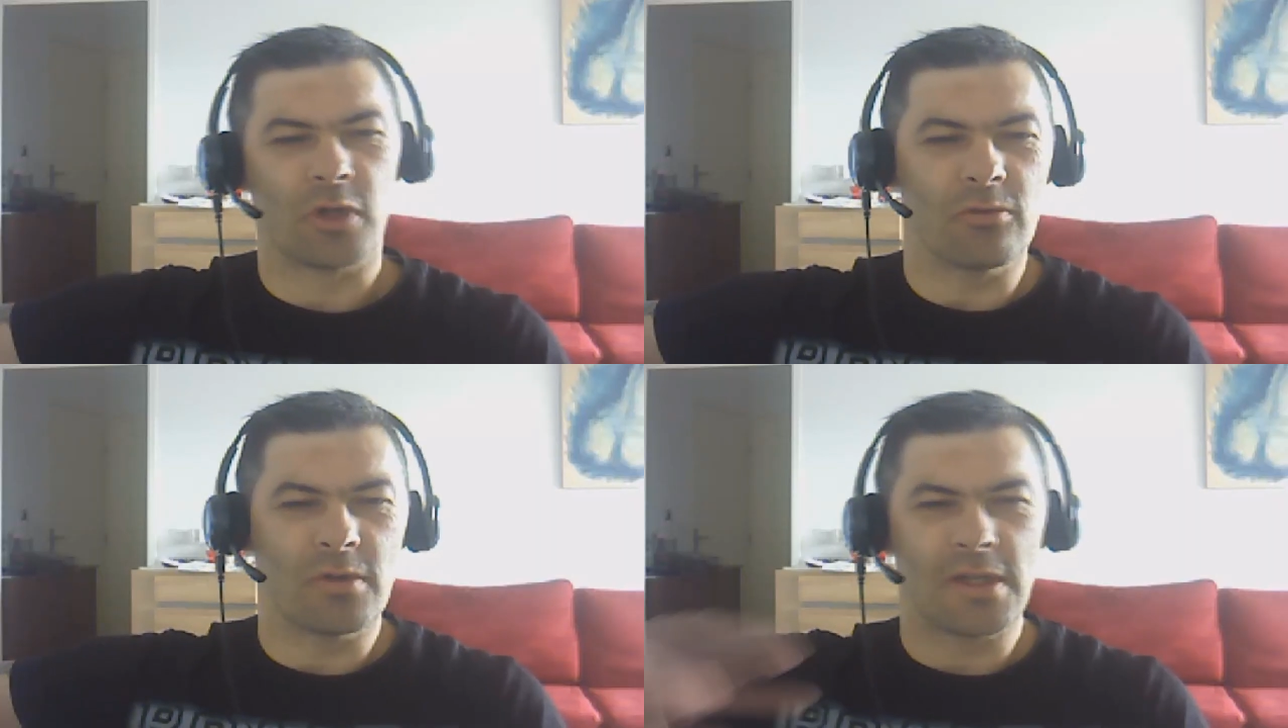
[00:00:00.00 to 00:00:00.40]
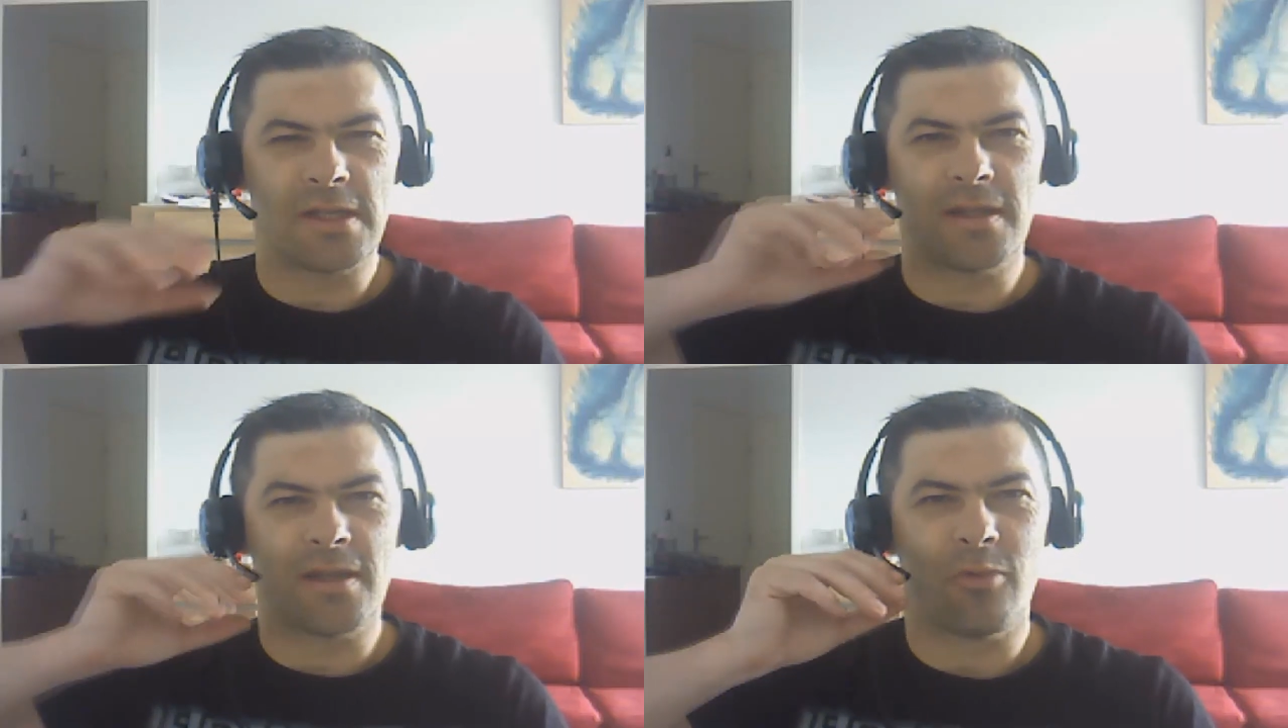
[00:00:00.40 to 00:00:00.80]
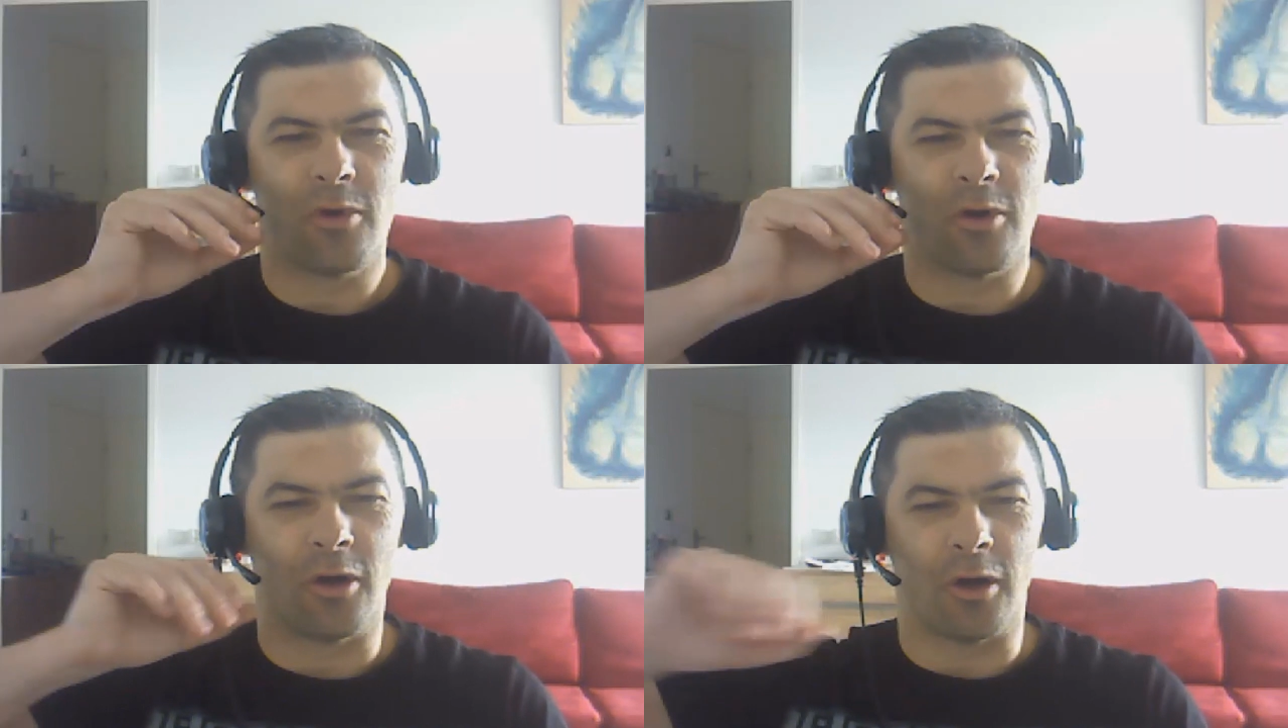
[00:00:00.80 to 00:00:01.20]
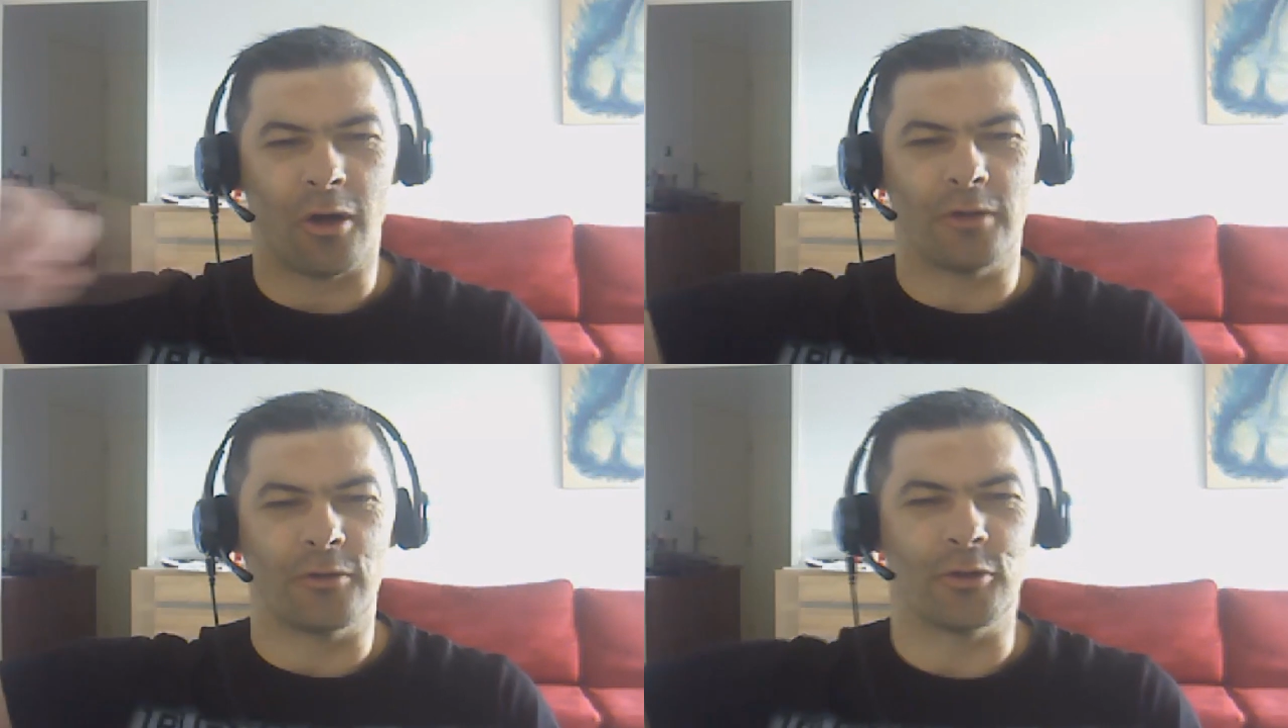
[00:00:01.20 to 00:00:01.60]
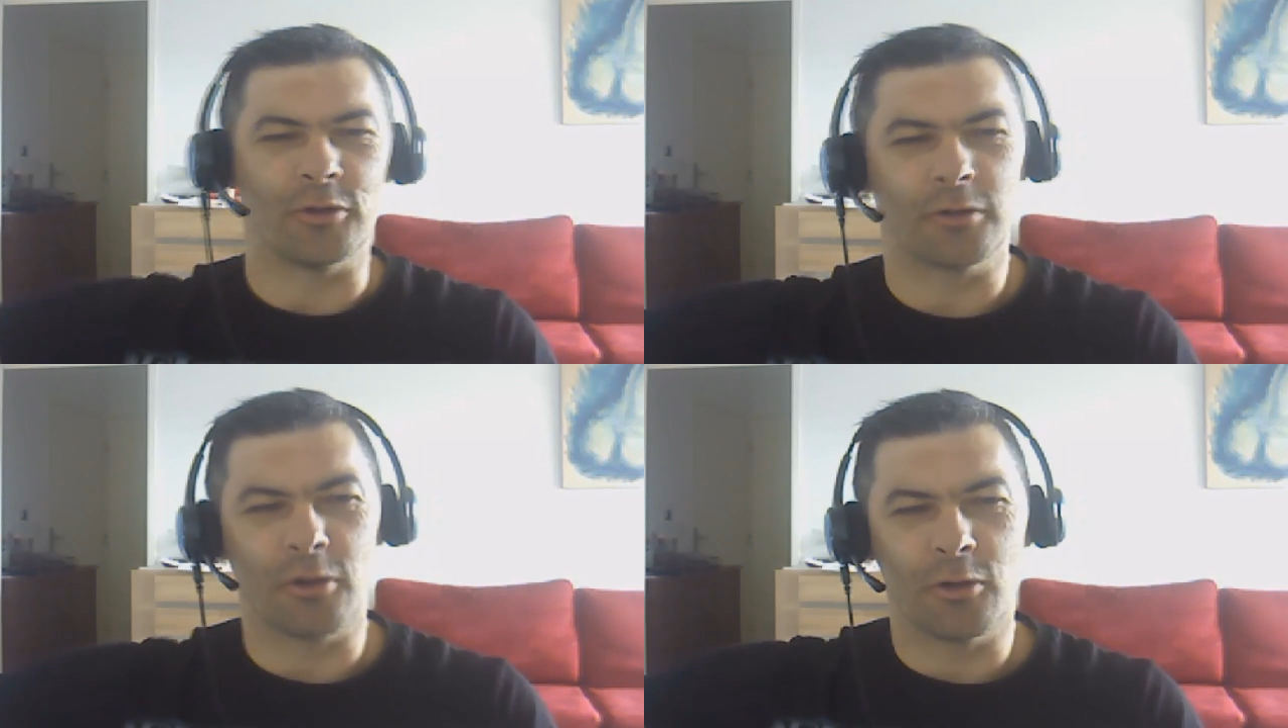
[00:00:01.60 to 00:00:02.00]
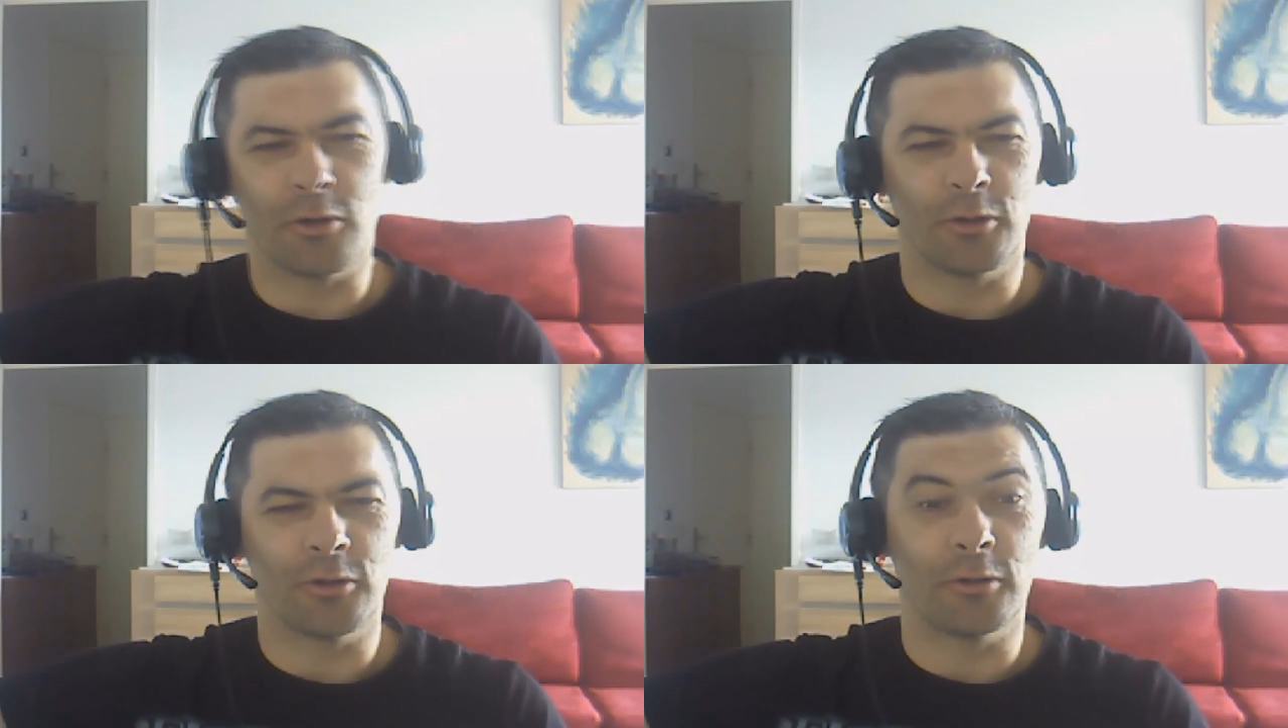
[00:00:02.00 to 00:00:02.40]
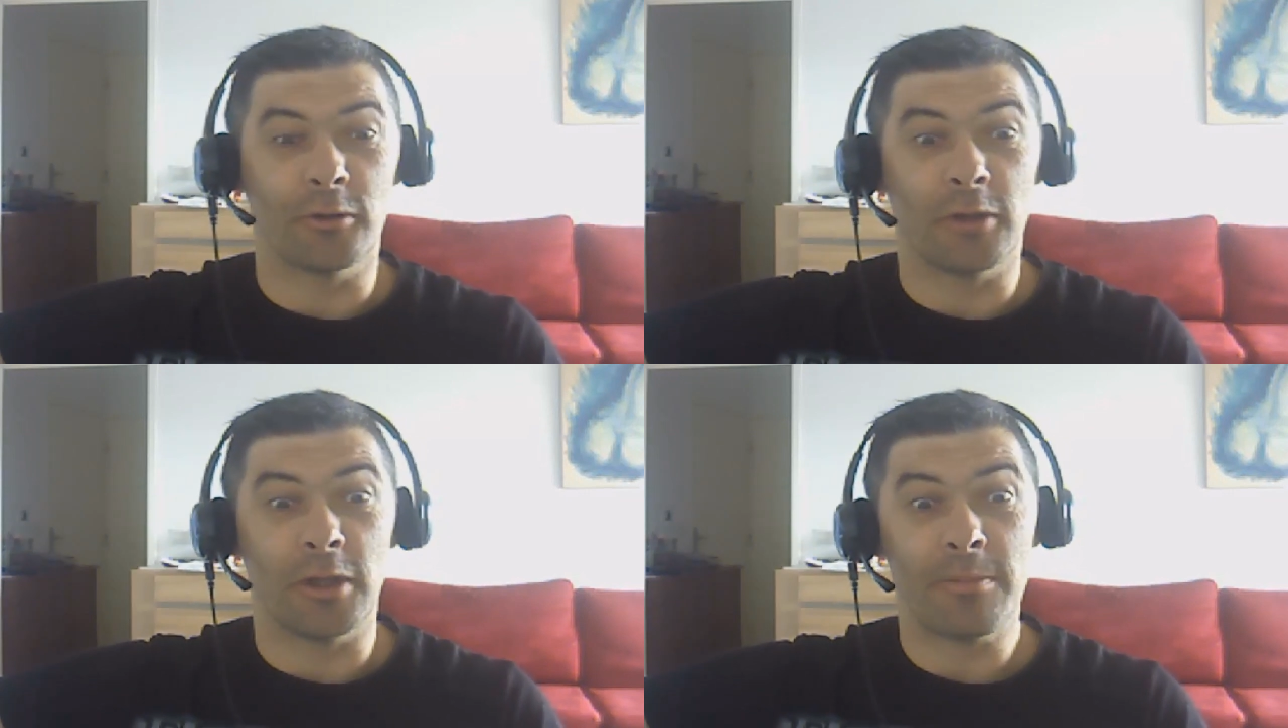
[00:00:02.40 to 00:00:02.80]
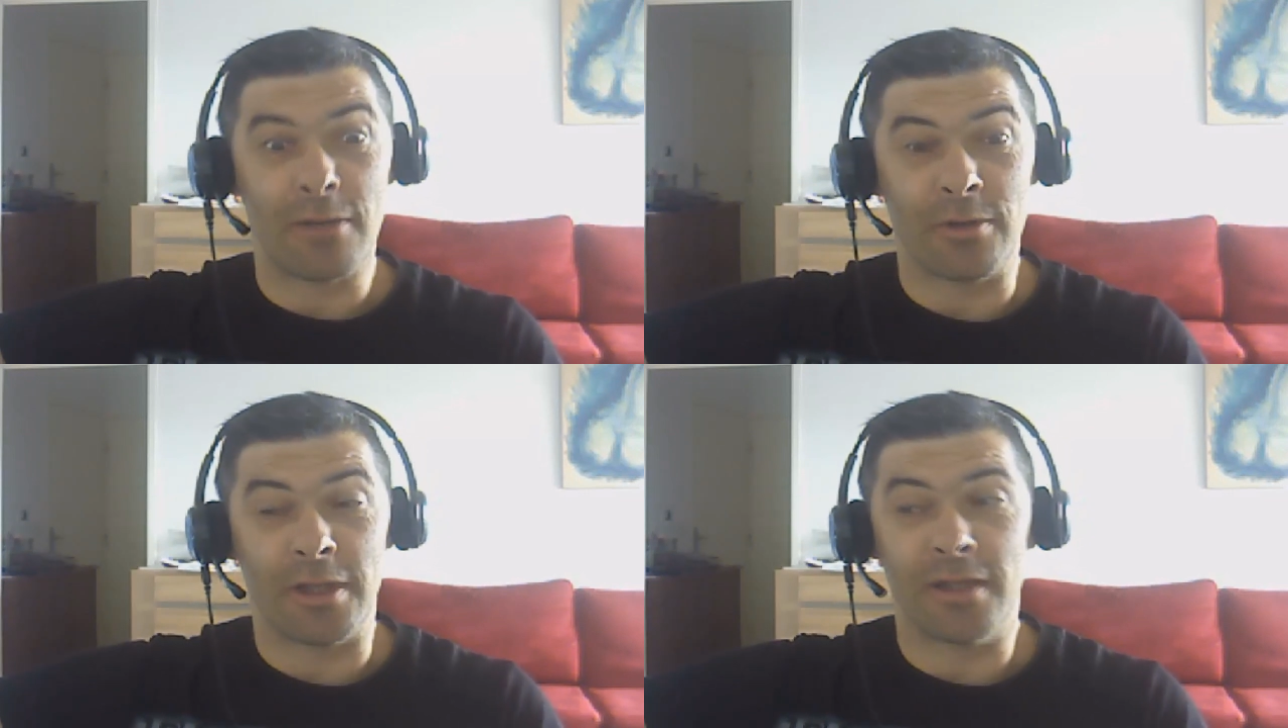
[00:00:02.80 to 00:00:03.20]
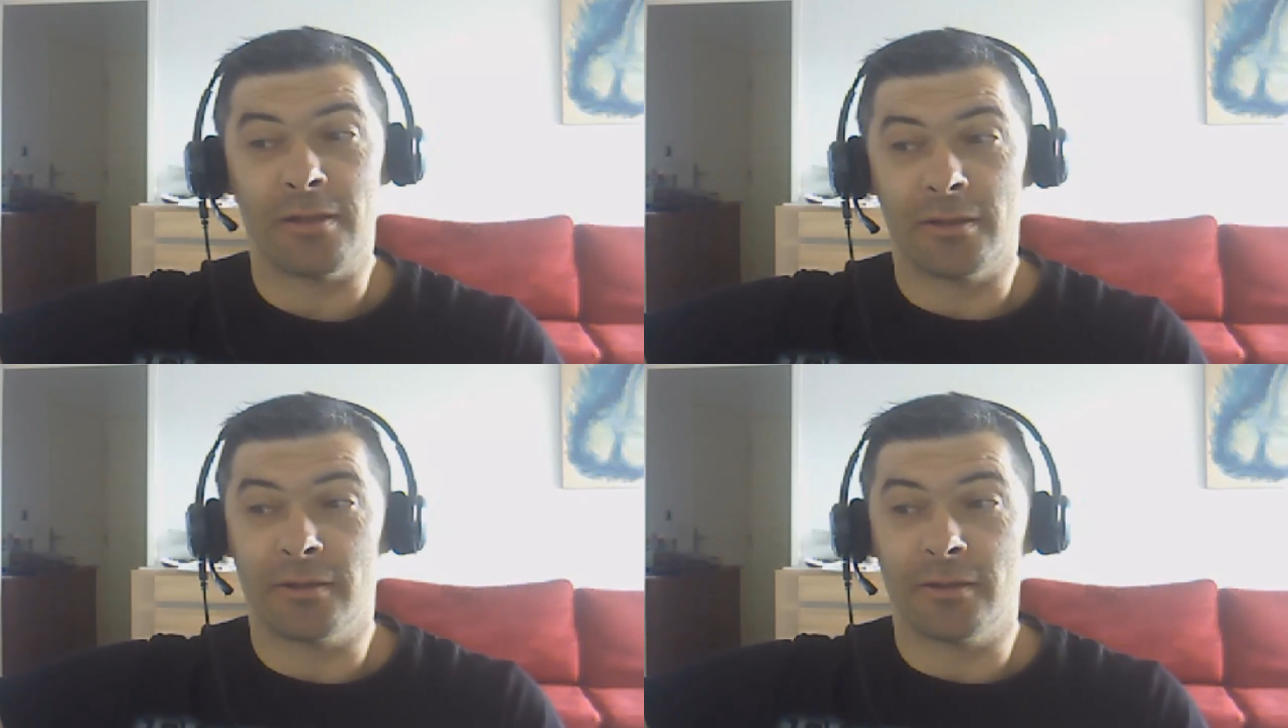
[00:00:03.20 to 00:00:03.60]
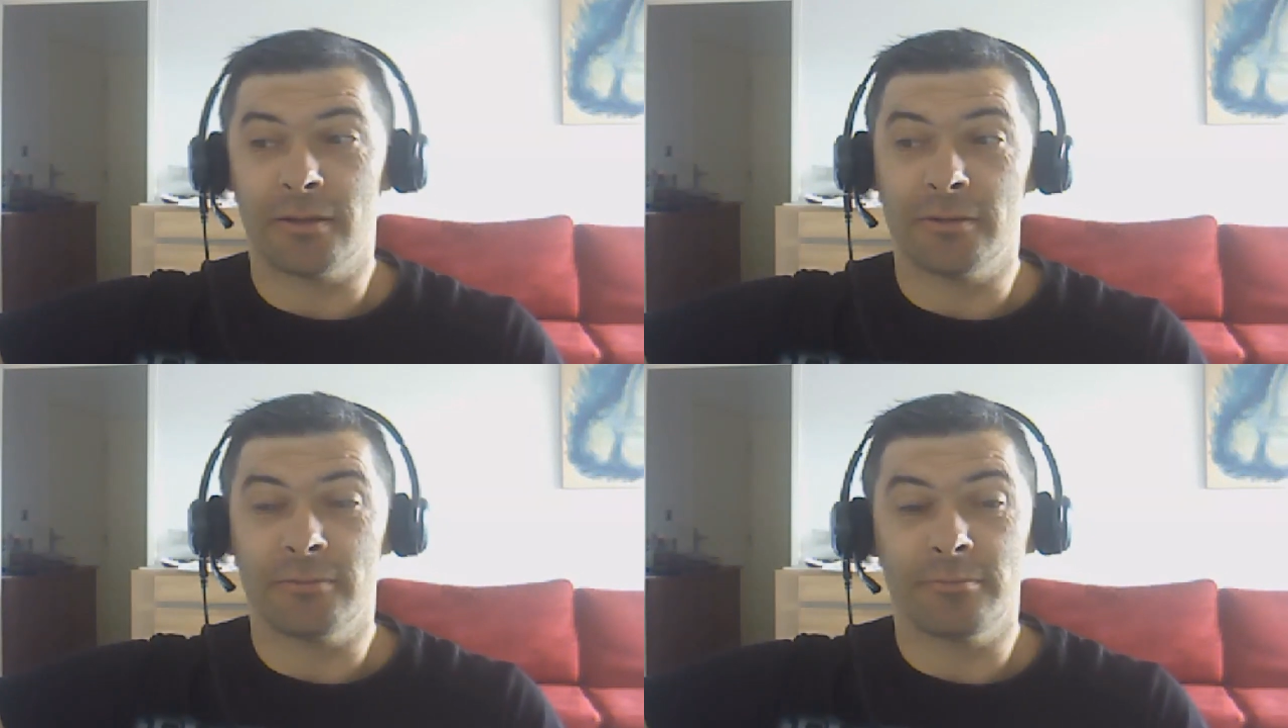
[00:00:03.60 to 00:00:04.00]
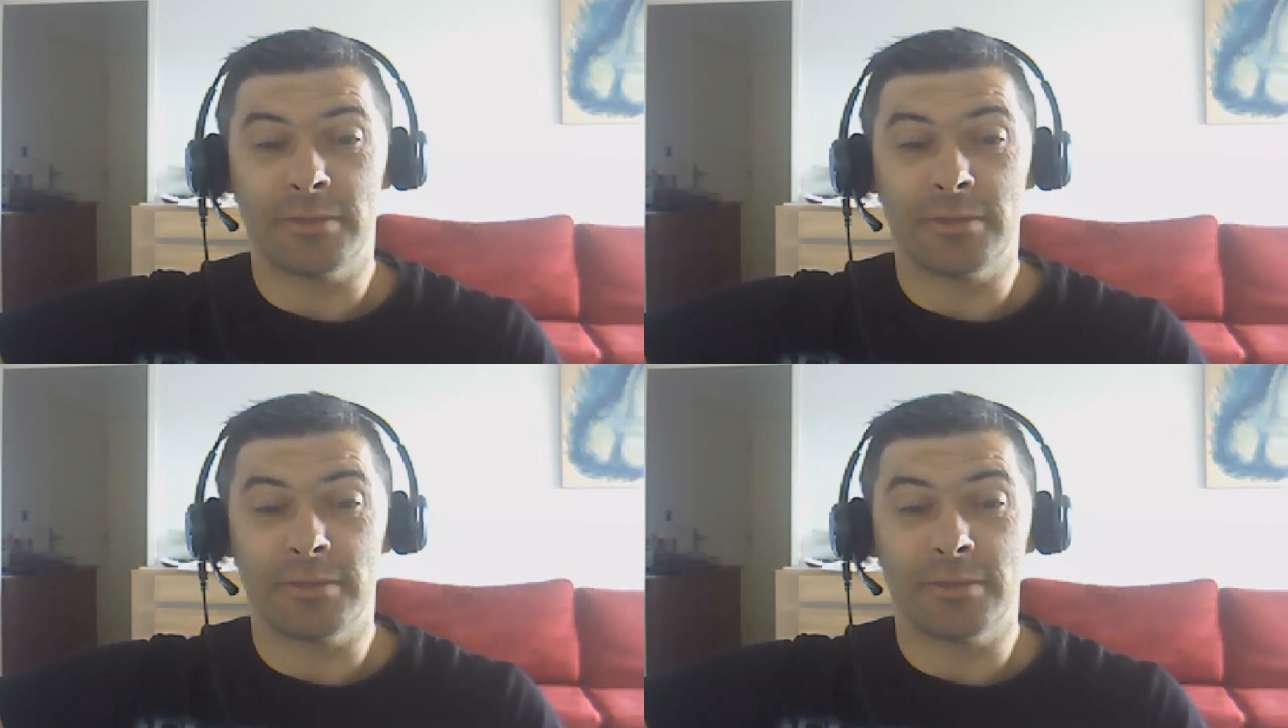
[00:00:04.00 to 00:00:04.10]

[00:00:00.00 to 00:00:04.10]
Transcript: à tous, ces snipers Donc, euh, eh bien oui, euh,